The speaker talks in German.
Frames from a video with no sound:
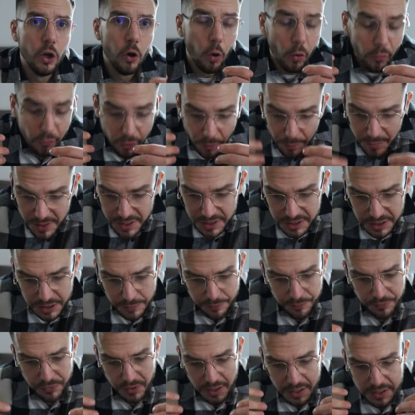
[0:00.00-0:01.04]
Und für mich
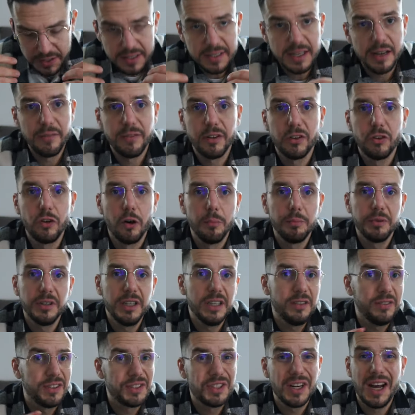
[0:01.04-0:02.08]
ist das einfach top.
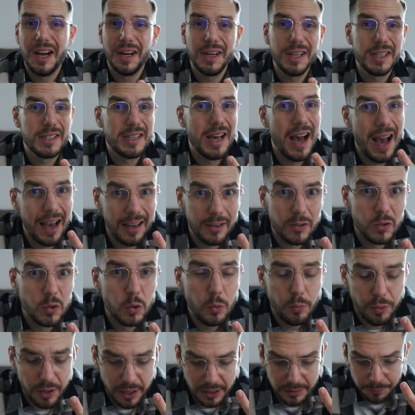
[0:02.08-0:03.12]
Ich vertrage das Hack
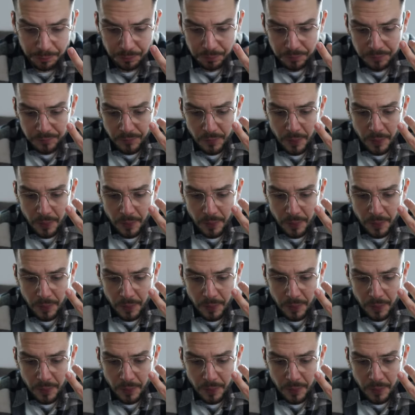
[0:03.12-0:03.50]
super.